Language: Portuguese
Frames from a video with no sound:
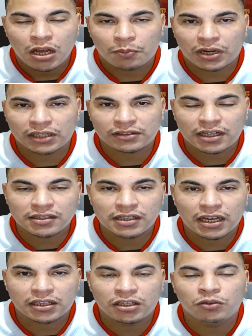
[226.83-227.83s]
para
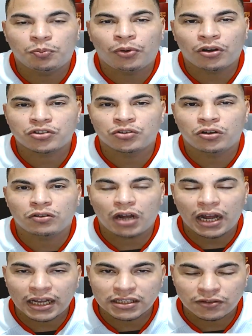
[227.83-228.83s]
trazer aqui o pós-jogo,
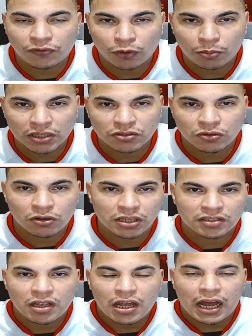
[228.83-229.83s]
as
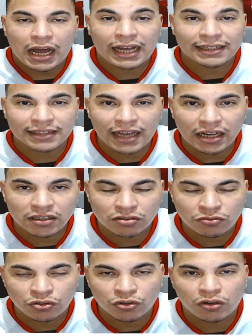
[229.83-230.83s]
informações, a análise
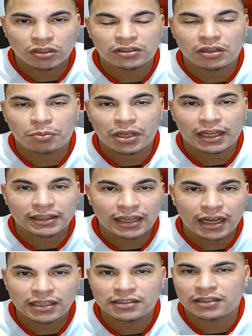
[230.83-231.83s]
do jogo e também a
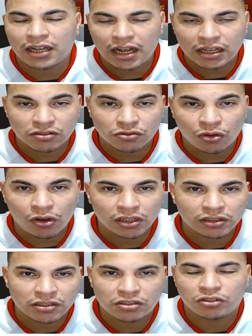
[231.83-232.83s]
análise, né, as
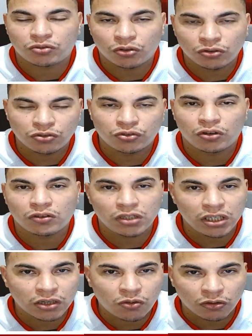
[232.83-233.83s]
notas de todo o jogo
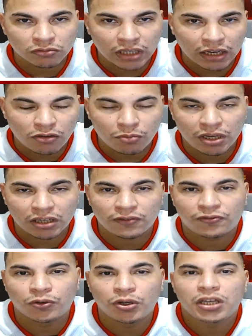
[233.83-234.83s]
e contar como é que
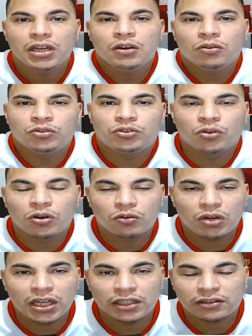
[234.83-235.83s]
foi o
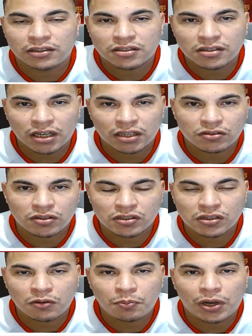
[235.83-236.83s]
jogo entre Santos e
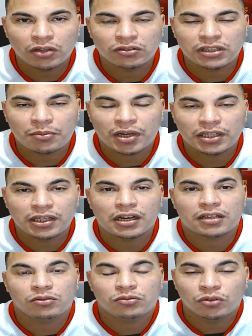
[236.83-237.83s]
São Paulo da
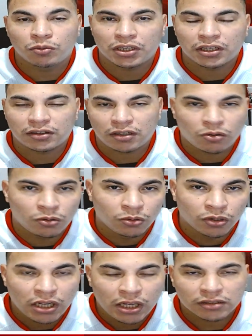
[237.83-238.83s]
maneira que o Turbina
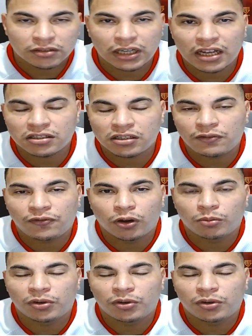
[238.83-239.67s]
Tricolor traz e informa